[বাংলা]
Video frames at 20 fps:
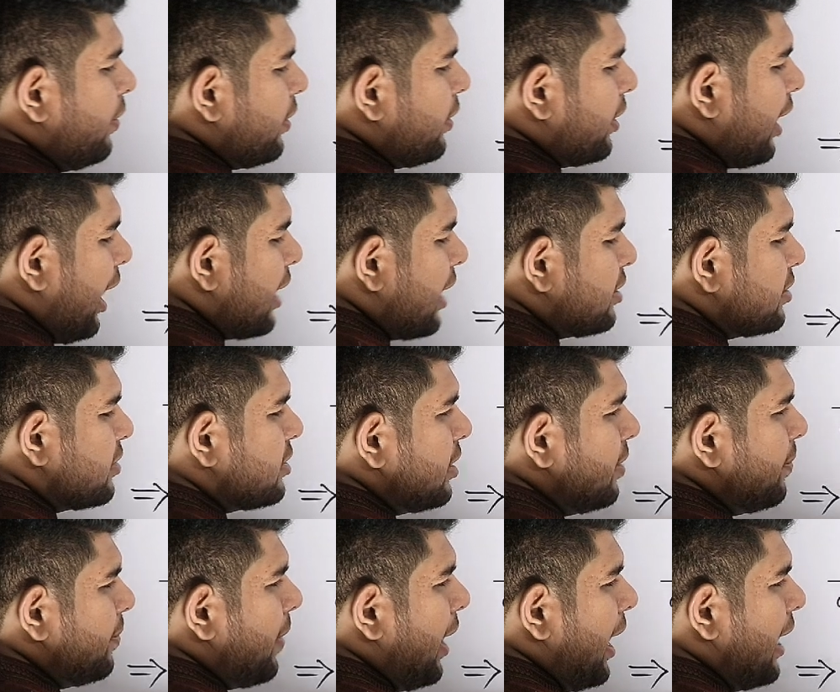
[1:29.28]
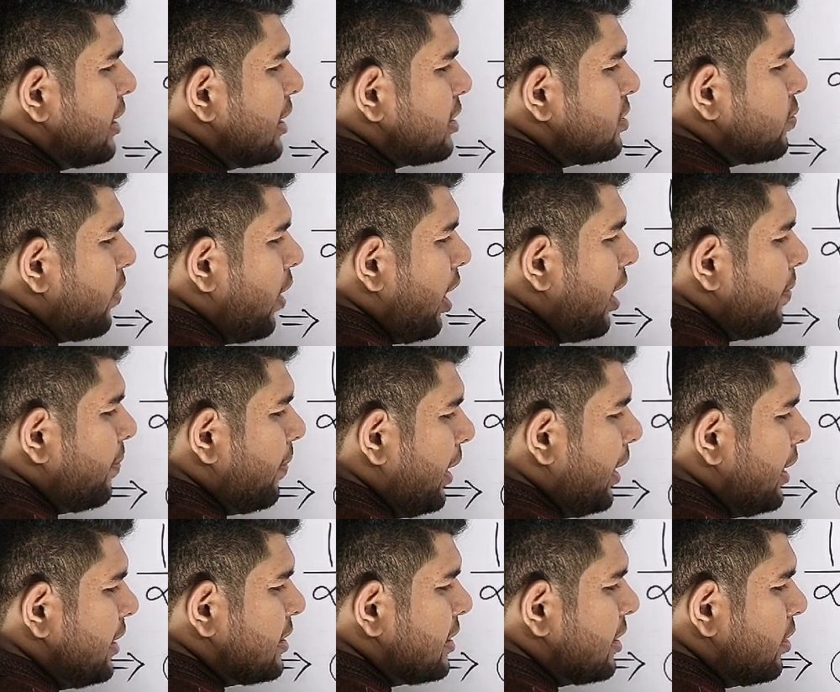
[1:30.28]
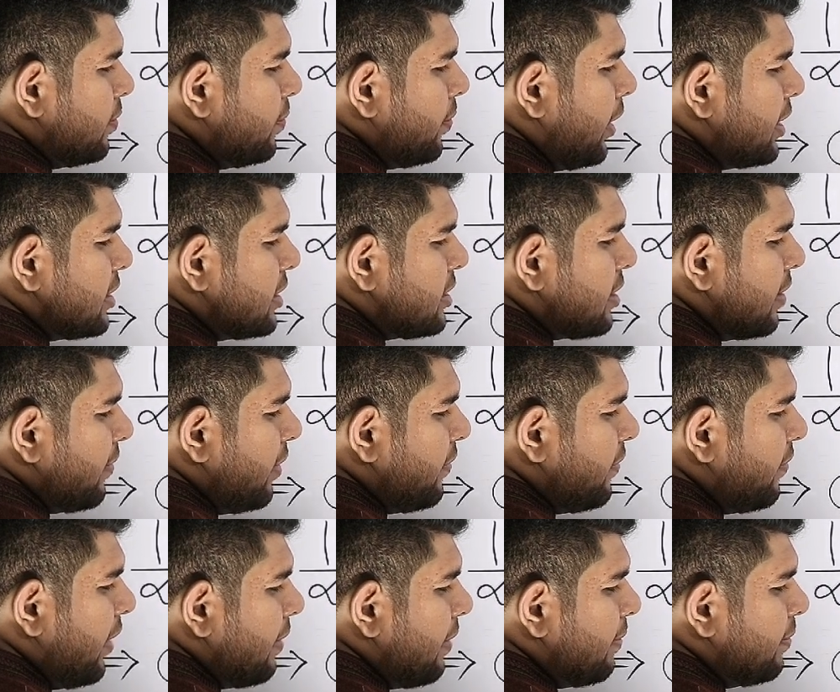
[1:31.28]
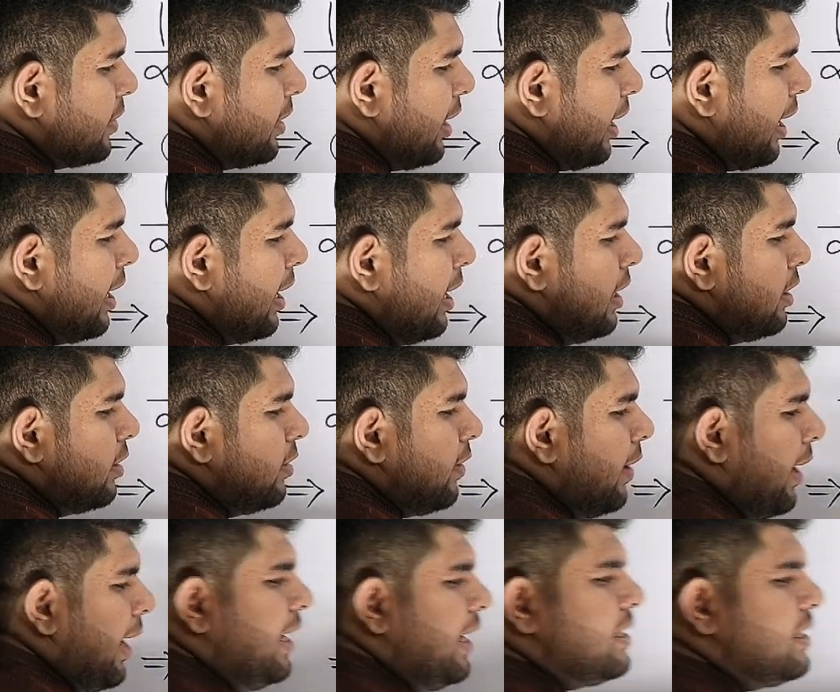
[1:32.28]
এখন কাজ হচ্ছে মাইনাস ওয়ান বাই জিরো পয়েন্ট সেভেন ফাইভ নিয়ে তো